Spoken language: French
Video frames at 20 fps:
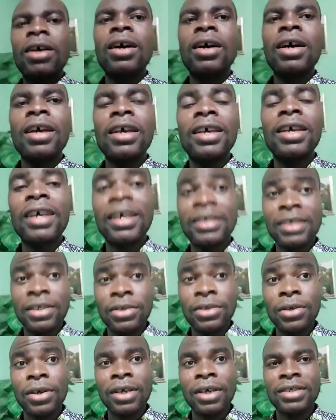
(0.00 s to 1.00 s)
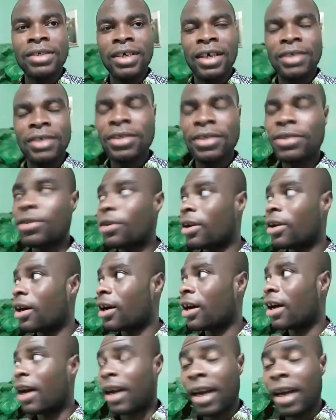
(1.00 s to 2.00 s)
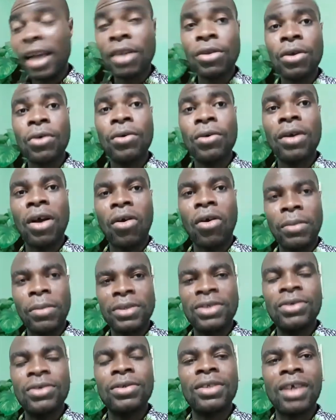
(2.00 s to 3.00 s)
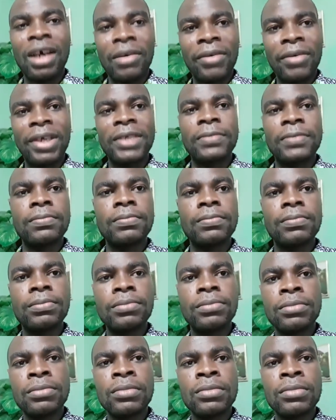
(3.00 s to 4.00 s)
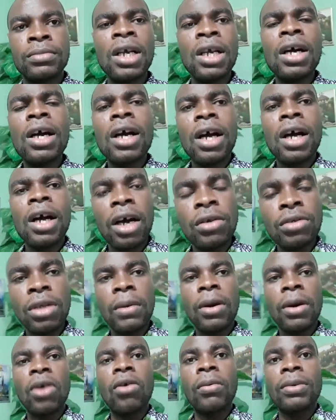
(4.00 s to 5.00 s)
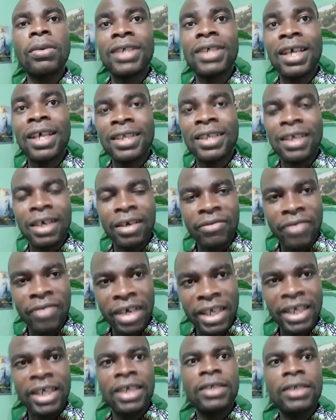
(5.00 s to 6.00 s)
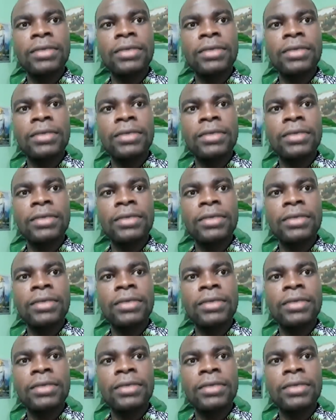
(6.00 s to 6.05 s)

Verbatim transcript: Et à cette heure-là, c'est à cette heure-là, à 4 heures qu'on a commencé le travail. Quand nous avons commencé à travailler,